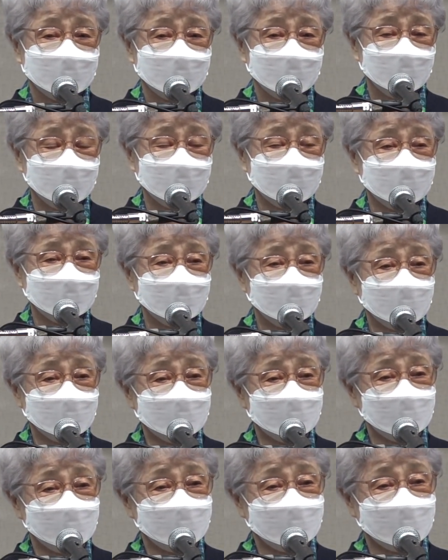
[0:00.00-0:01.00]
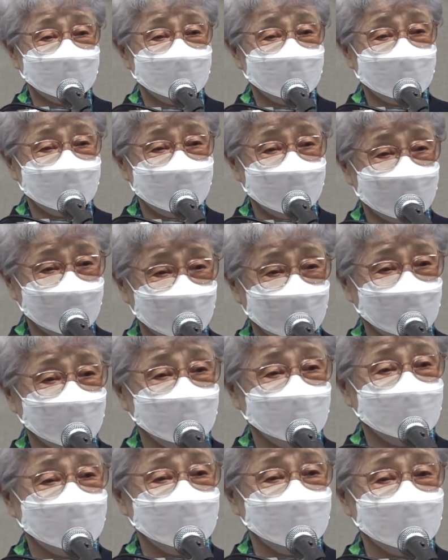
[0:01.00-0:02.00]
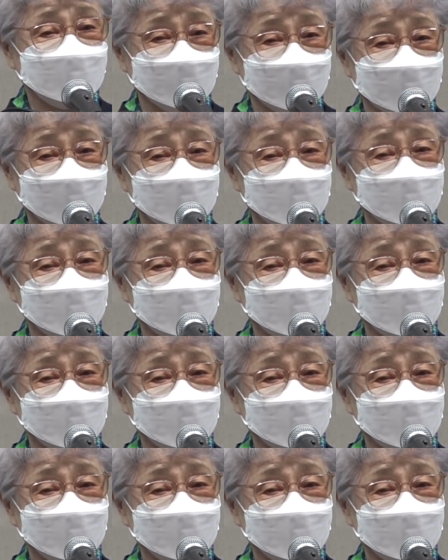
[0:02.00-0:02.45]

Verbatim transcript: 黙って拉致をしてきなさいという